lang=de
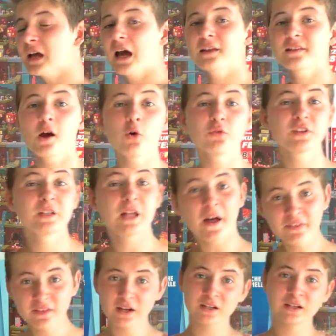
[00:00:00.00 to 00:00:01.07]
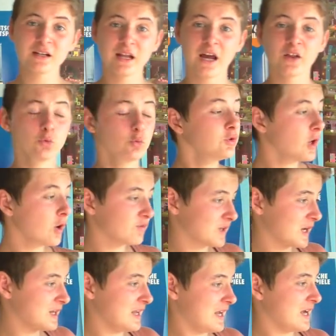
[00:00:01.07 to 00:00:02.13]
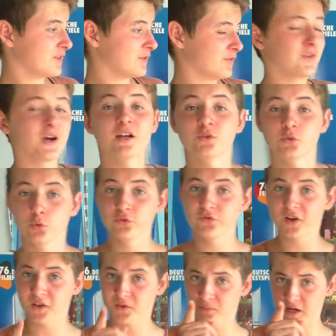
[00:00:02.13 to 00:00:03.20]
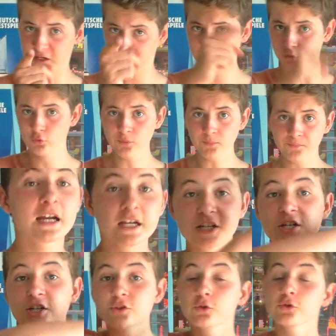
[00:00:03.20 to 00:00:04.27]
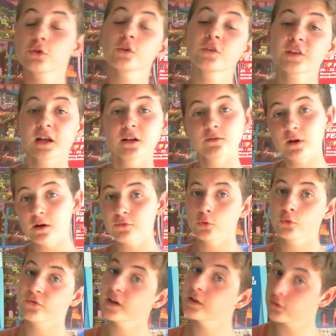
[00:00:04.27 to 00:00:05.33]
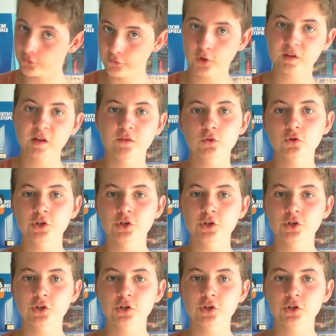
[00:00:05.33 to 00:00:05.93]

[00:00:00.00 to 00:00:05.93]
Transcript: gerade auf den anderen Clan und auf deinen Erzfeind. Und was machst du? Richtig, du zückst eine Waffe und fängst sofort an zu